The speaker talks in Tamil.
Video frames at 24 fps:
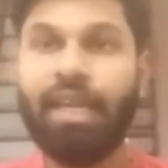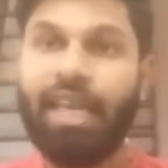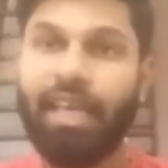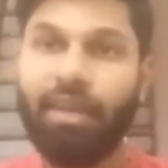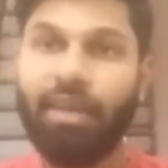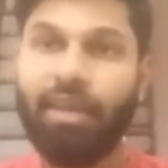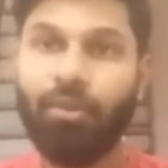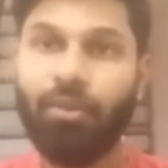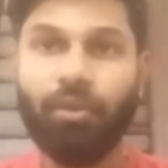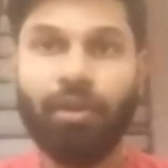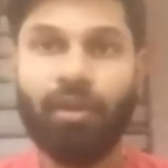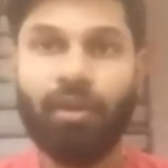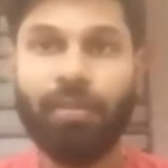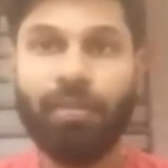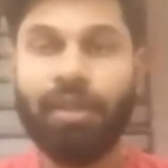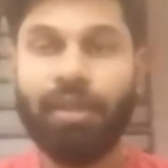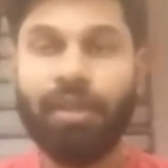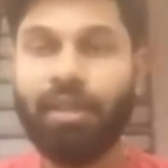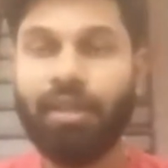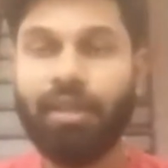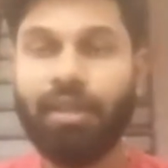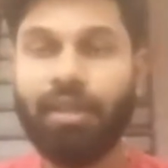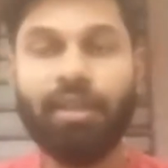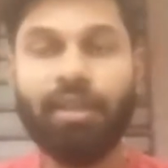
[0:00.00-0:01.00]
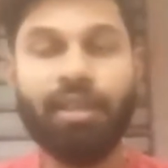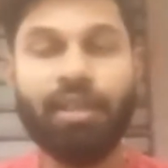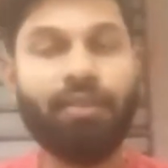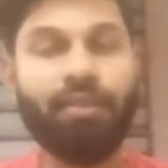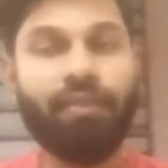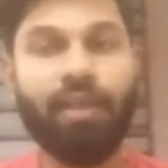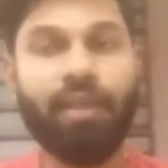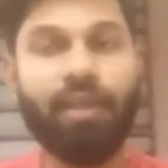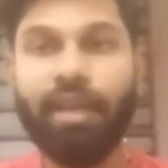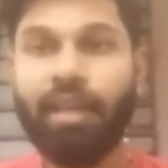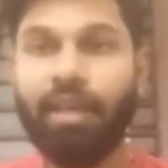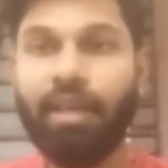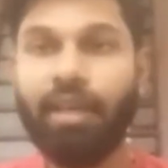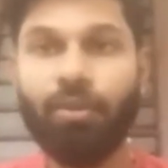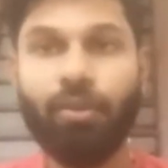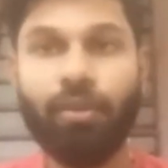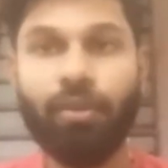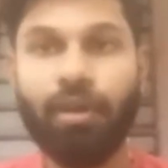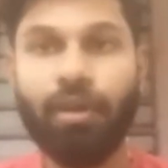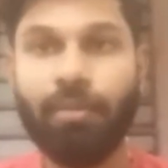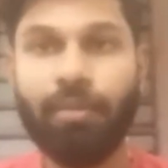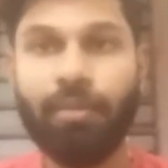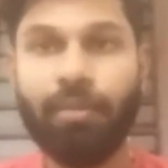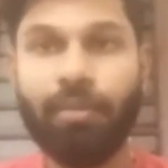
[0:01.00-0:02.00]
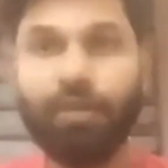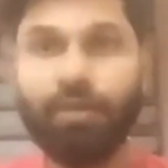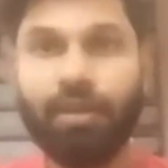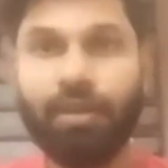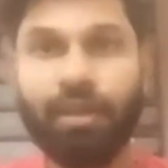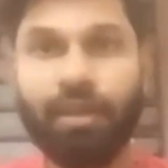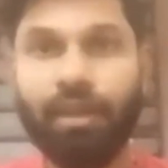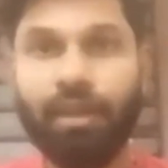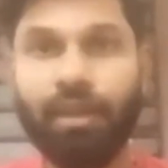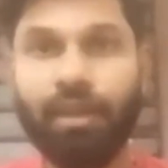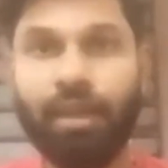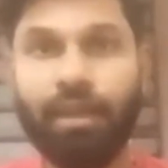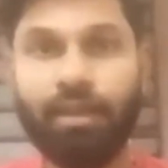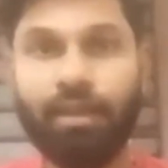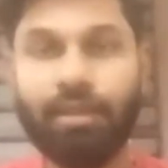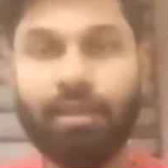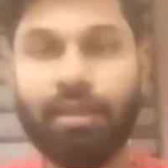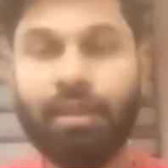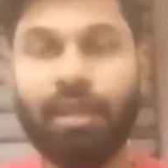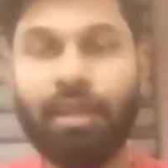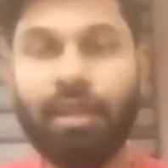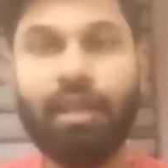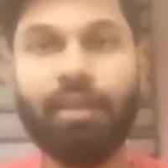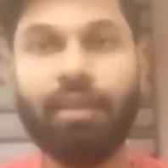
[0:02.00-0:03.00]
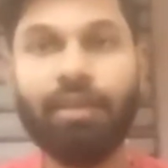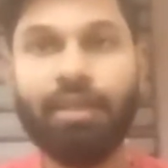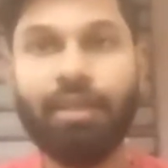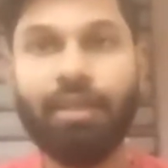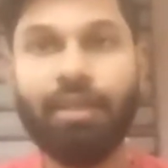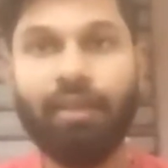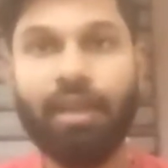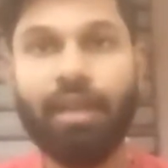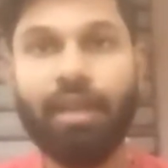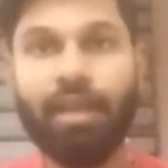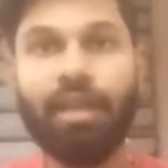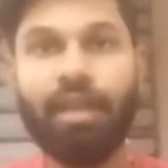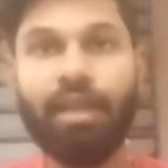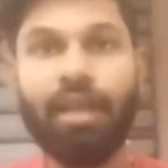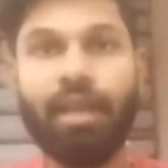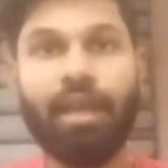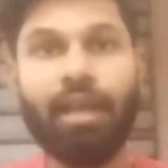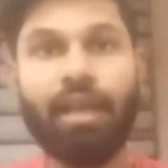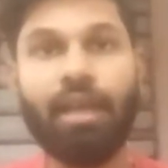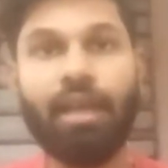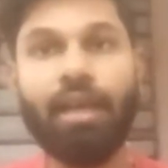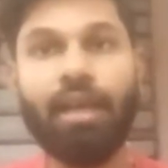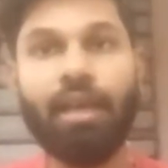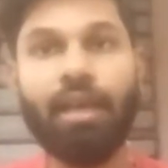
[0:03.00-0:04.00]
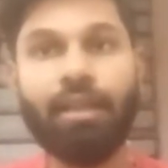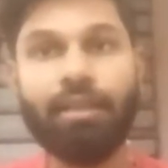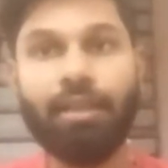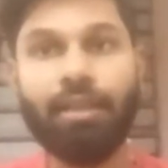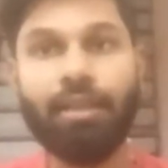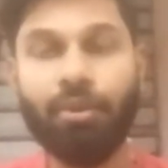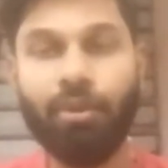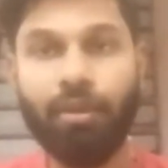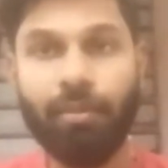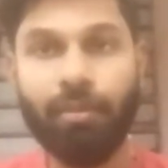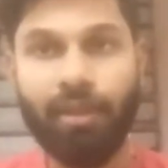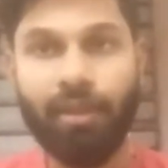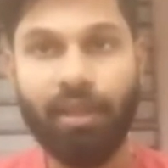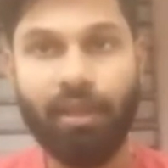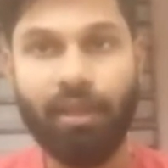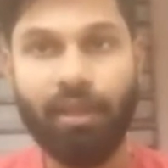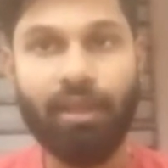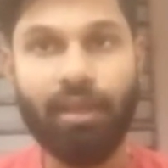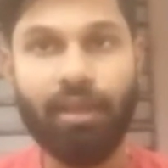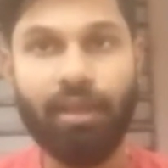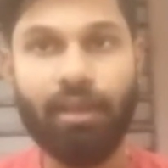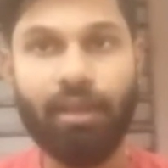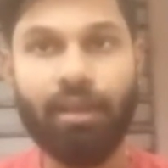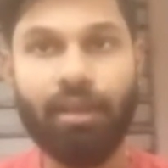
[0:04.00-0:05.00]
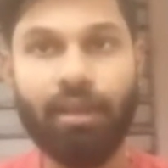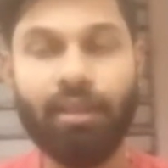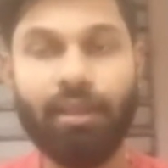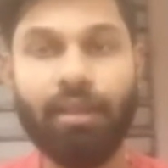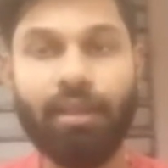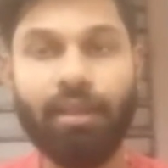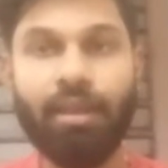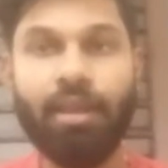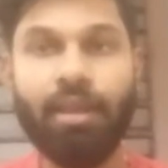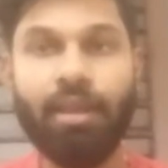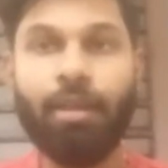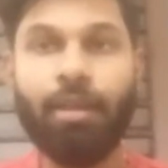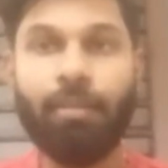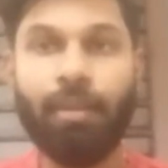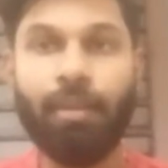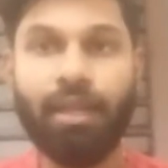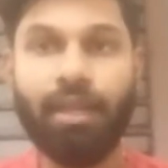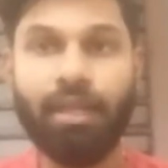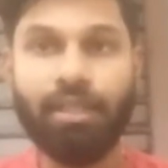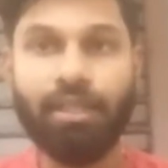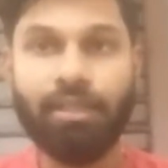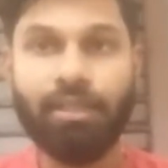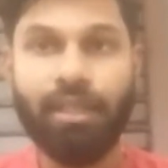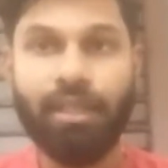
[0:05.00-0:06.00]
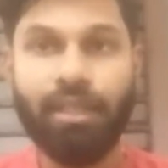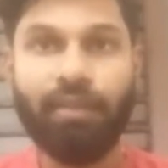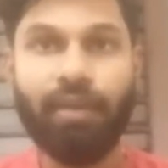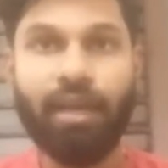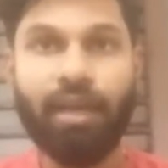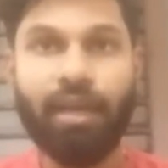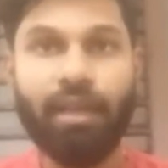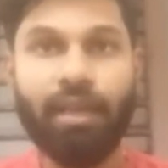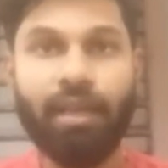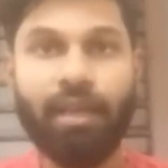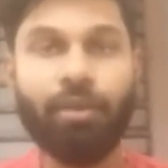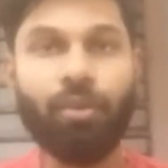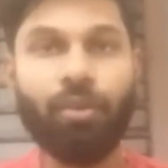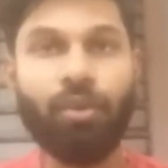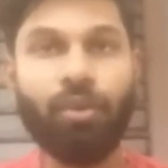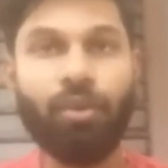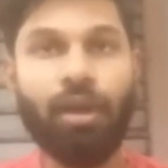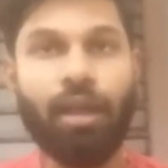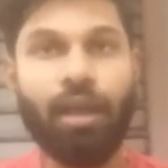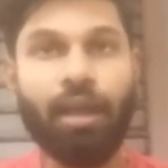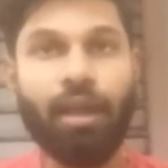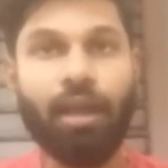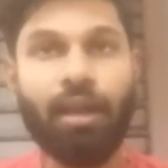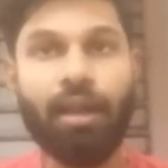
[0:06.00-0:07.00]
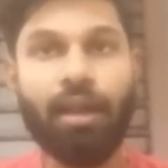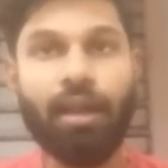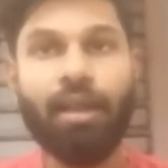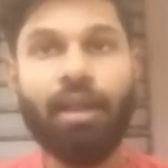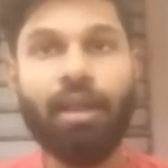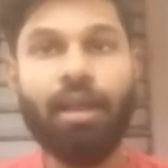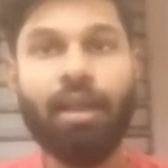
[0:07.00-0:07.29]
நெய் ஊற்றப்படுகிறது வெண்ணெய் ஊற்றப்படுவது இல்லை ஏன்னா வந்து வெண்ணெய் அகங்காரத்தை குறிப்பதாக குறிப்பிடும் இப்ப கிருஷ்ணர் வெண்ணையை உண்டார்